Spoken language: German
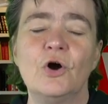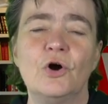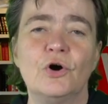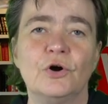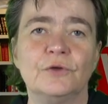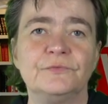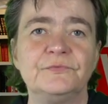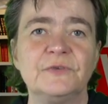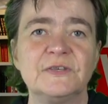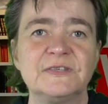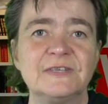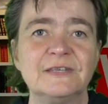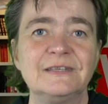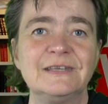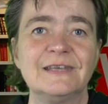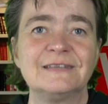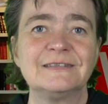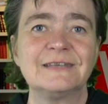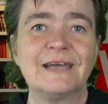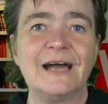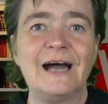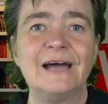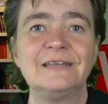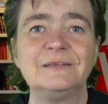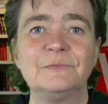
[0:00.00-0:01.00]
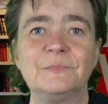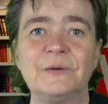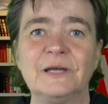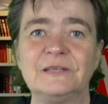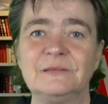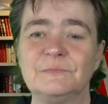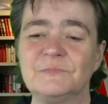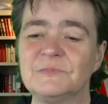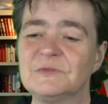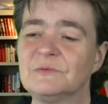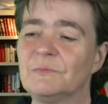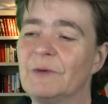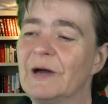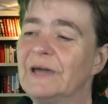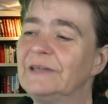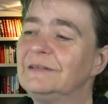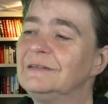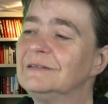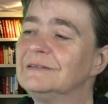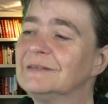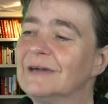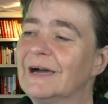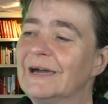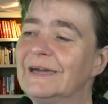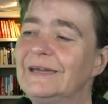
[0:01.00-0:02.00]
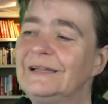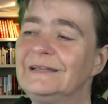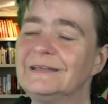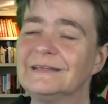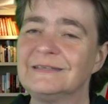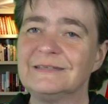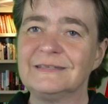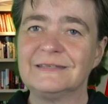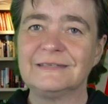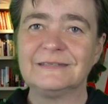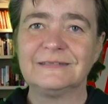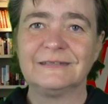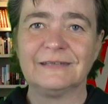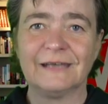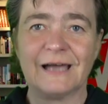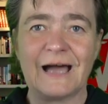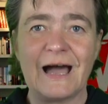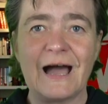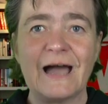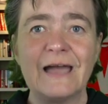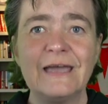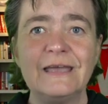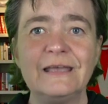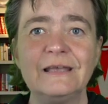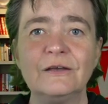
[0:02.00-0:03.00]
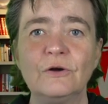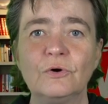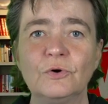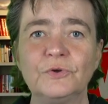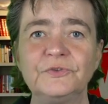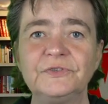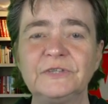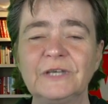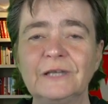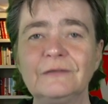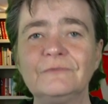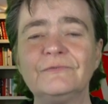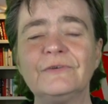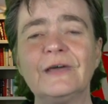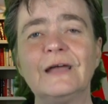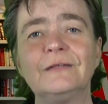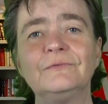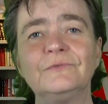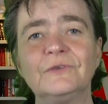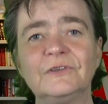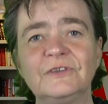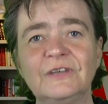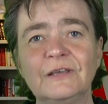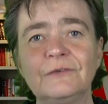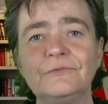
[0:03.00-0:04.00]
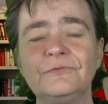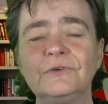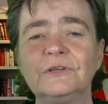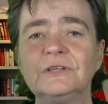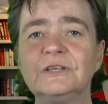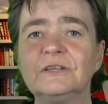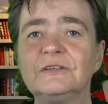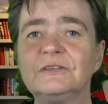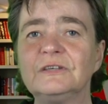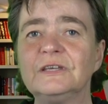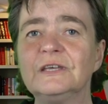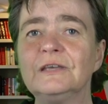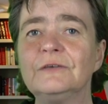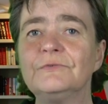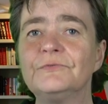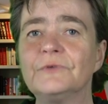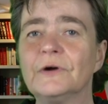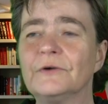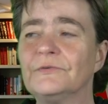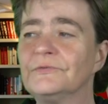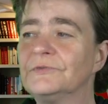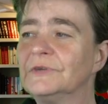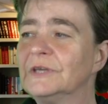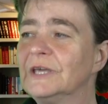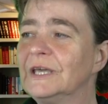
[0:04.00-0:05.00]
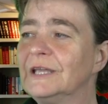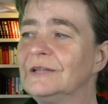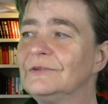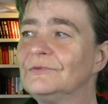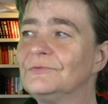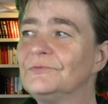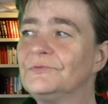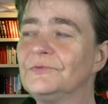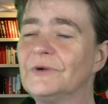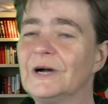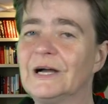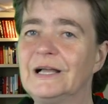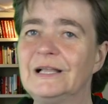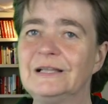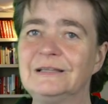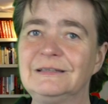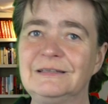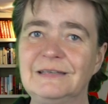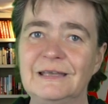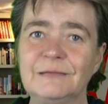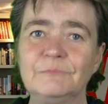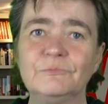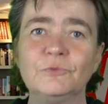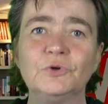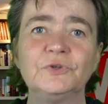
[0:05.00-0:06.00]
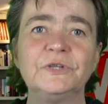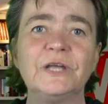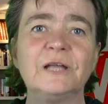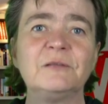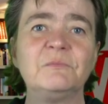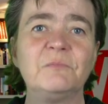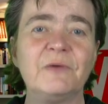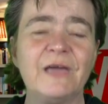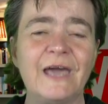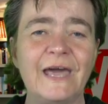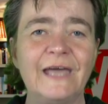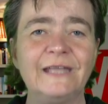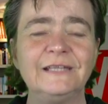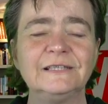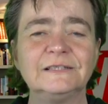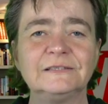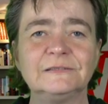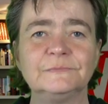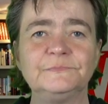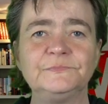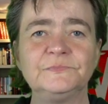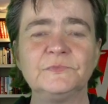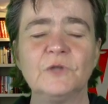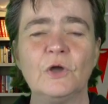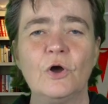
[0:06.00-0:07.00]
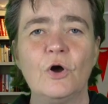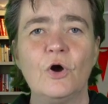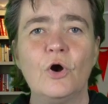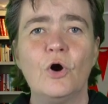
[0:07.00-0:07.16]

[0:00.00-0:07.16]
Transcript: Und wir sind jetzt gerade bei dem zweiten Teil, das ist 3 und den werden wir definitiv auf jeden Fall den Monat beenden.